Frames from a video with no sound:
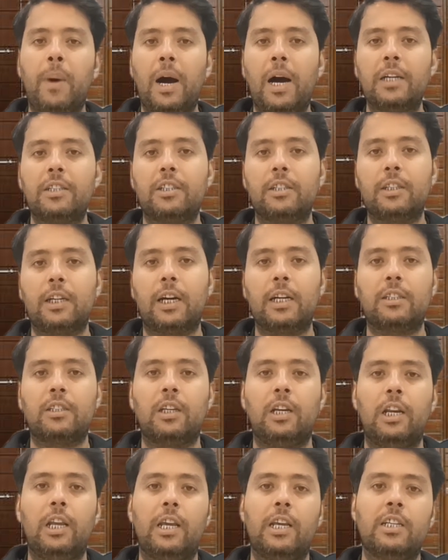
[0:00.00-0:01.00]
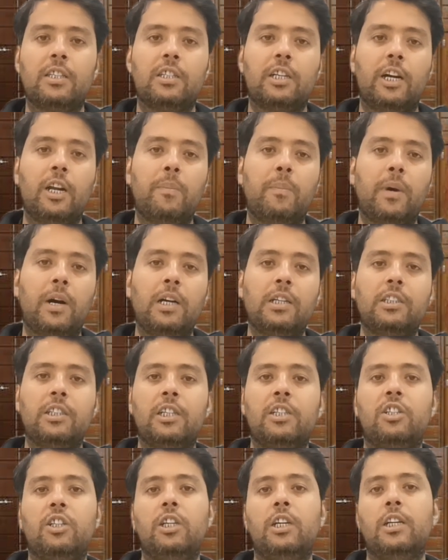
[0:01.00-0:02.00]
पांच हजार से लेकर साढ़े
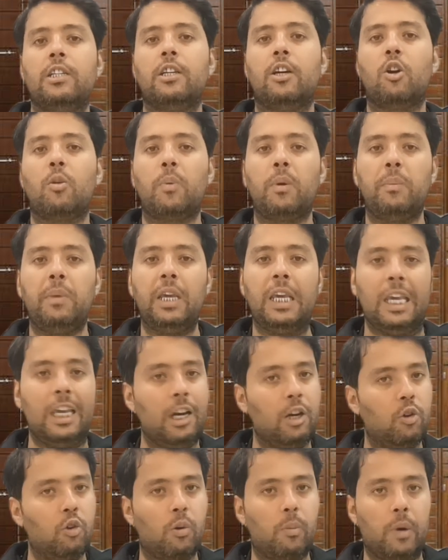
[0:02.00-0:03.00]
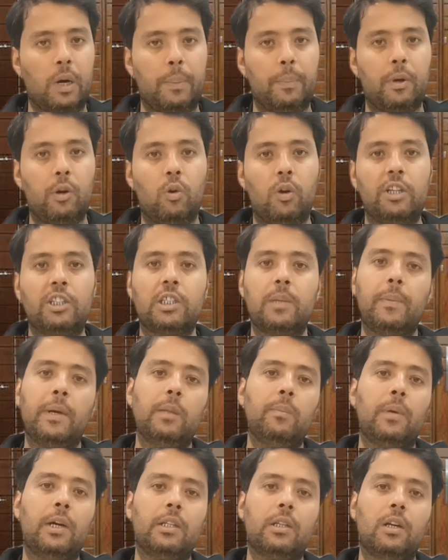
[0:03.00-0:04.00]
पांच या छह हजार रुपए में एक डोर मुकम्मल होगा इसके
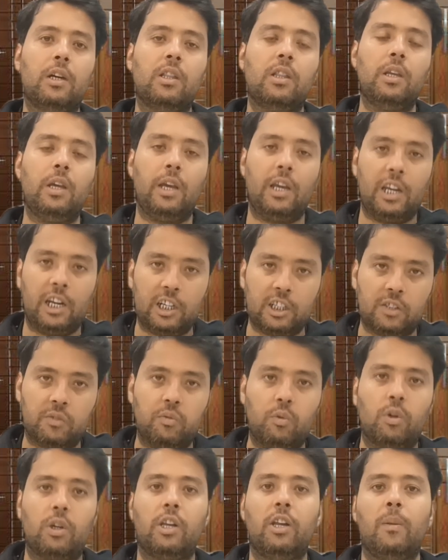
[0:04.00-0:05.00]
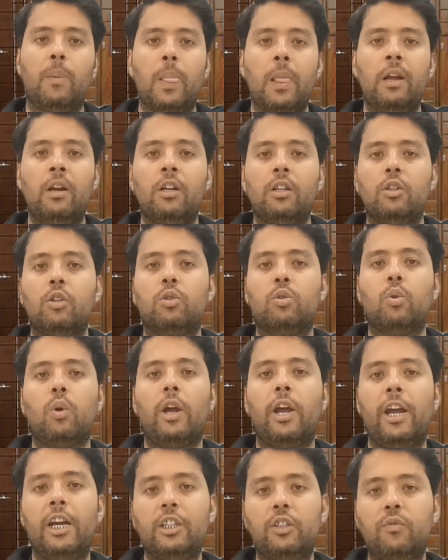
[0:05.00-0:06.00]
बाद बात करते हैं एशवुड की
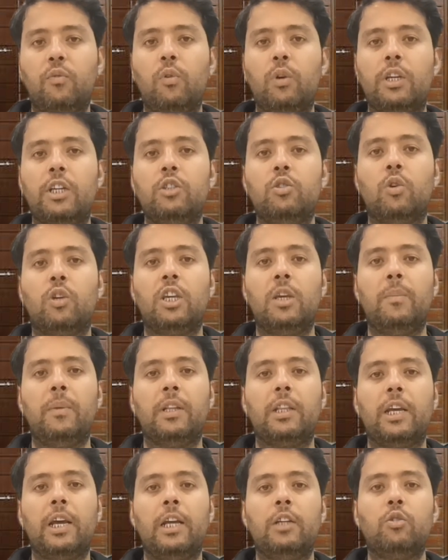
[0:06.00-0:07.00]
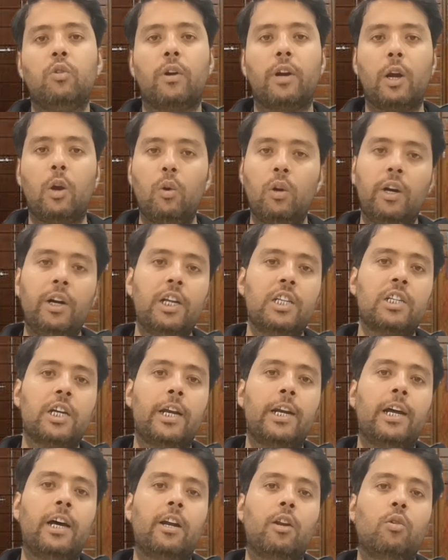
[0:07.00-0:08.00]
दोस्तों एशवुड की जो कीमत है जो रेगुलर
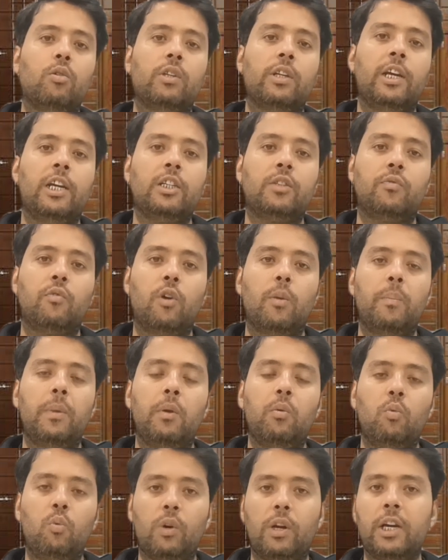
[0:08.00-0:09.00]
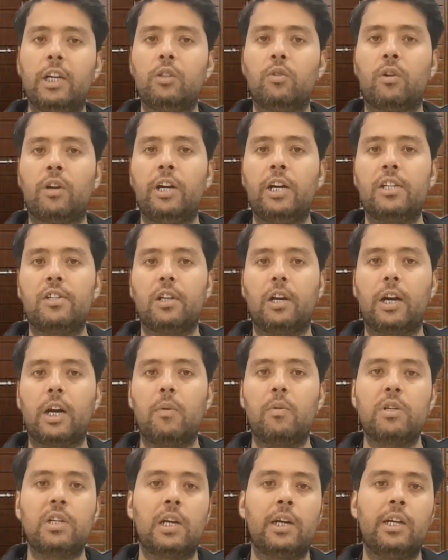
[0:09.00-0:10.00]
डिजाइन आ रहे होते हैं एशवुड में उनका जो रेट चल
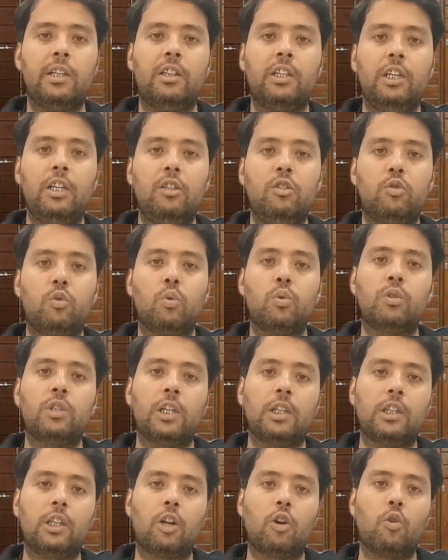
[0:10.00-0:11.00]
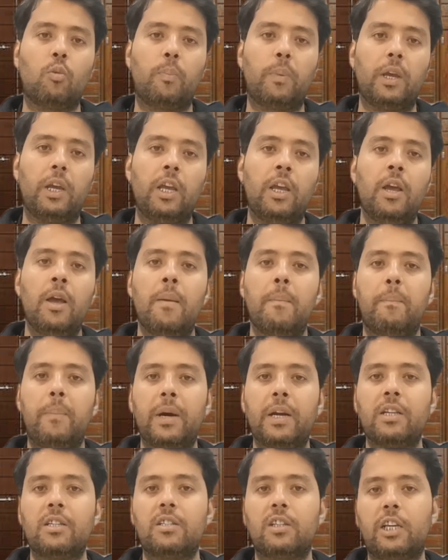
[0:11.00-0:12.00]
रहा है वो चल रहा है तीन सौ सत्तर रुपए
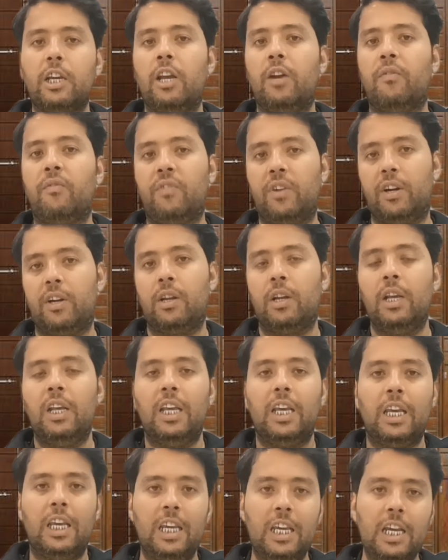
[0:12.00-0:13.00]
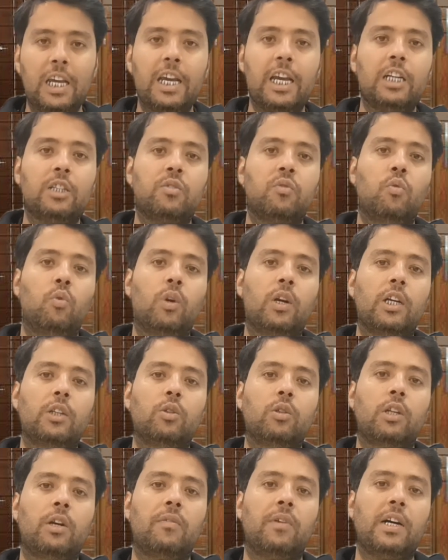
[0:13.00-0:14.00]
पर स्क्वेयर फिट ई कैश फूड का
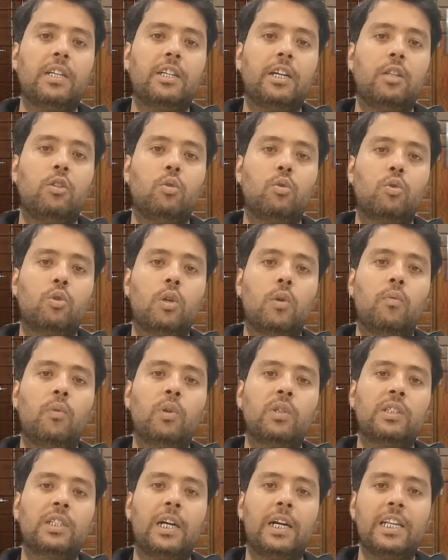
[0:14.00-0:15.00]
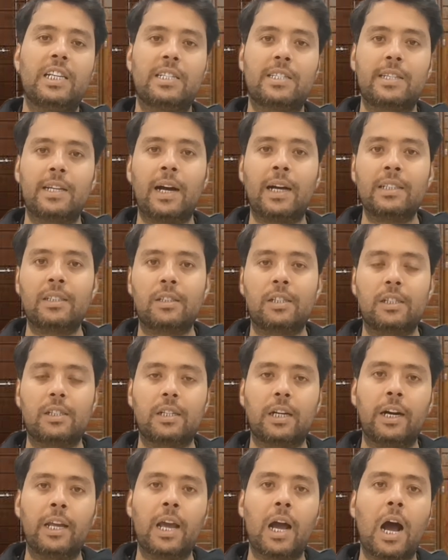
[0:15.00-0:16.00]
जो दरवाजा है दोस्तों वो साढ़े सात से
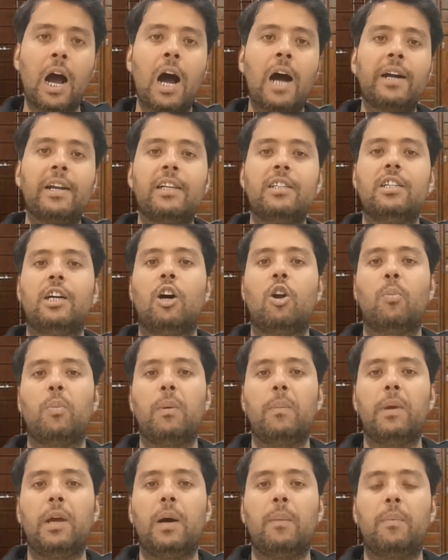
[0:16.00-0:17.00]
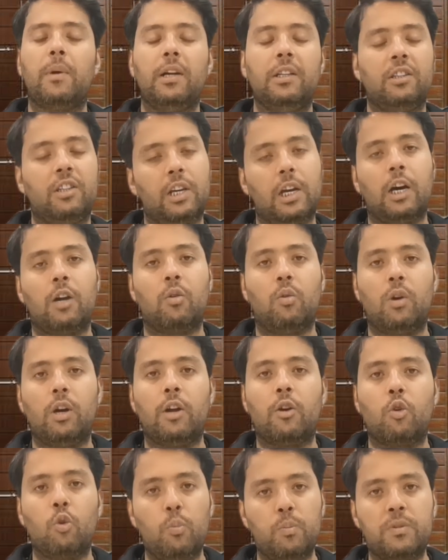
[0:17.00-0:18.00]
साढ़े आठ हजार रुपए में आपका तैयार
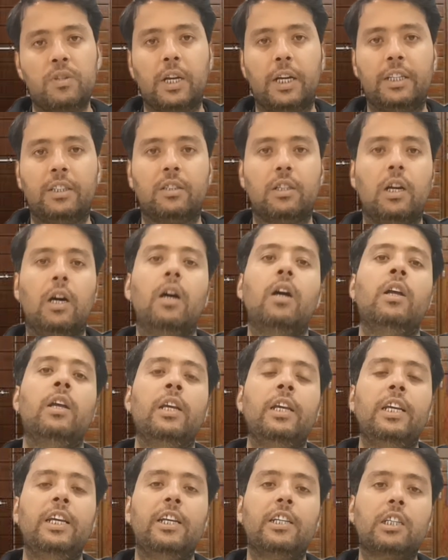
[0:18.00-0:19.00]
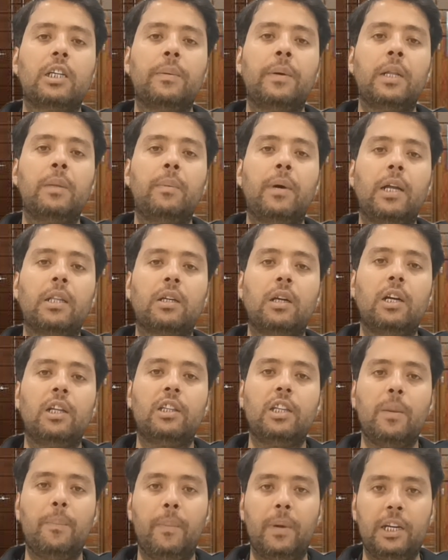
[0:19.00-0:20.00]
होगा रूम साइज का इसके बाद बात कर
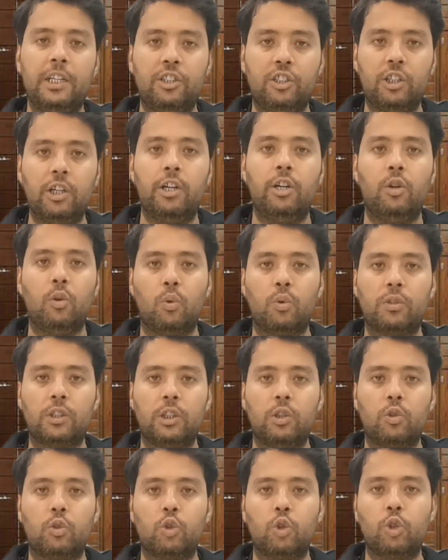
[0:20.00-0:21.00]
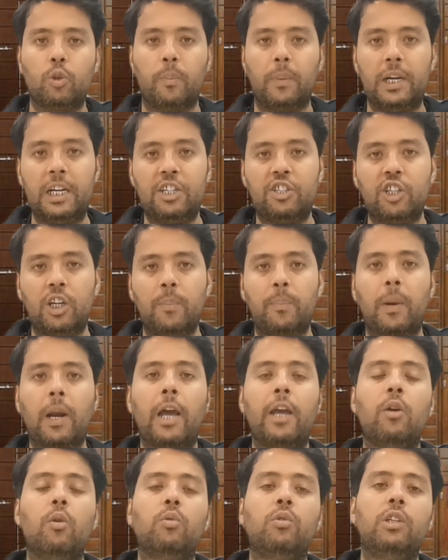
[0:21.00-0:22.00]
लेते हैं मलेशियन डोर्स की दोस्तों जो मलेशियन
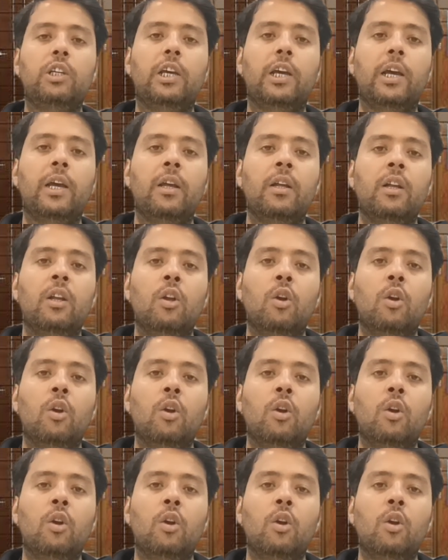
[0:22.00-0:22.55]
प्लाई होती है